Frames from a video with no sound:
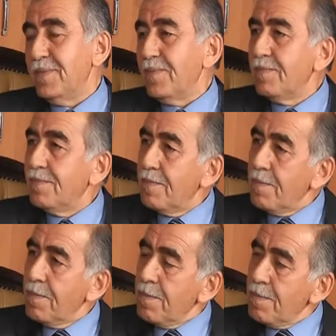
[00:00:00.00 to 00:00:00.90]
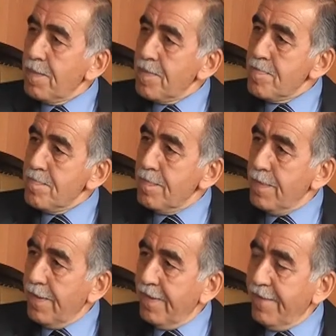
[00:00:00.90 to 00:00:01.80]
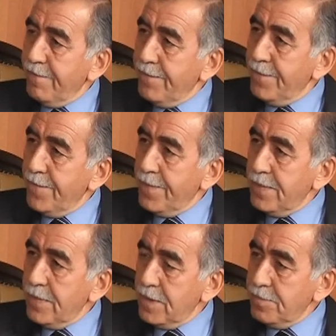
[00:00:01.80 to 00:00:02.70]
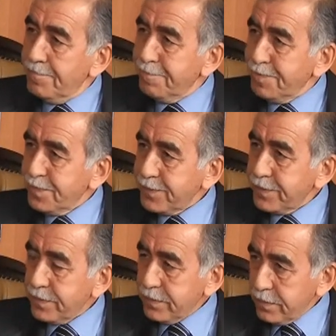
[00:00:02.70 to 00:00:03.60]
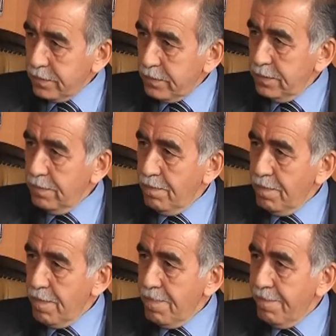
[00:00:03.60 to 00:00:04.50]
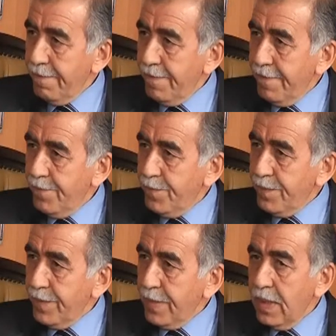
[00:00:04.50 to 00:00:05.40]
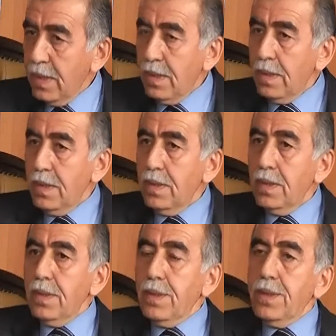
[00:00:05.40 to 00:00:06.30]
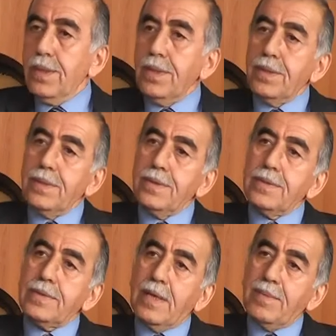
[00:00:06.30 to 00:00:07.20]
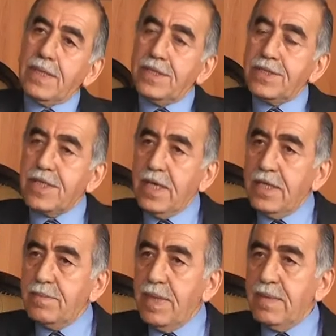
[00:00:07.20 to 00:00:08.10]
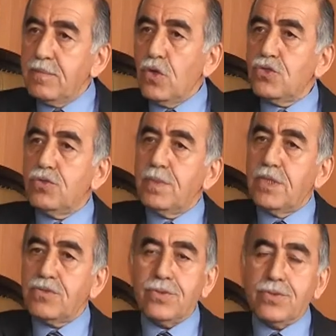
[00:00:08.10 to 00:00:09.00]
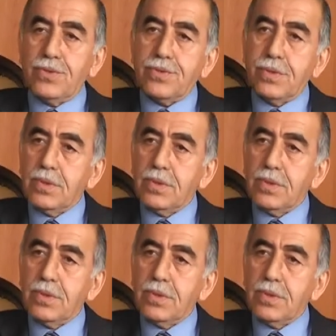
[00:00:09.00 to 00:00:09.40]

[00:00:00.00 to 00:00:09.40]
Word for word: Peki belediye başkanlığını bıraktığınız süreden bu yana Kırşehir ne durumda sizce sizin gözünüzde? Ee, tabii Kırşehir benim gözümde şudur.